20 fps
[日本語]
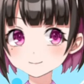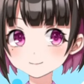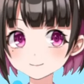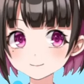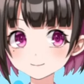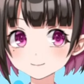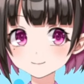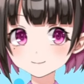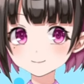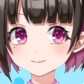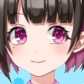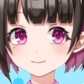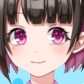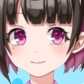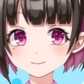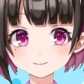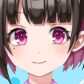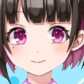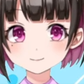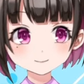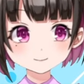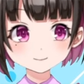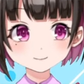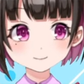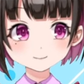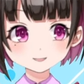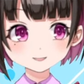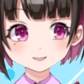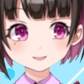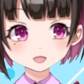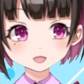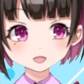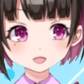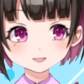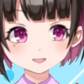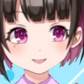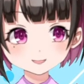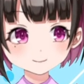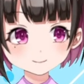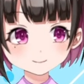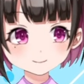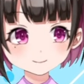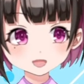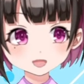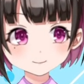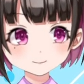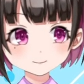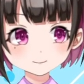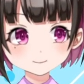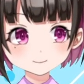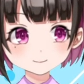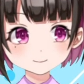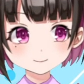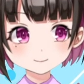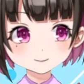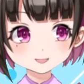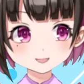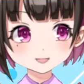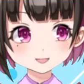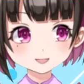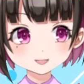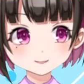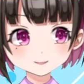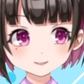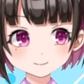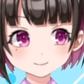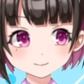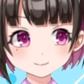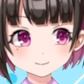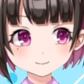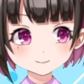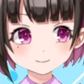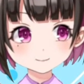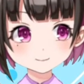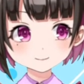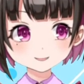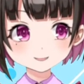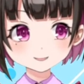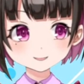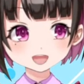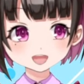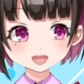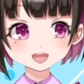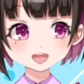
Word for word: こういう展開になると西川のパントキックも浦和武器。そうだね。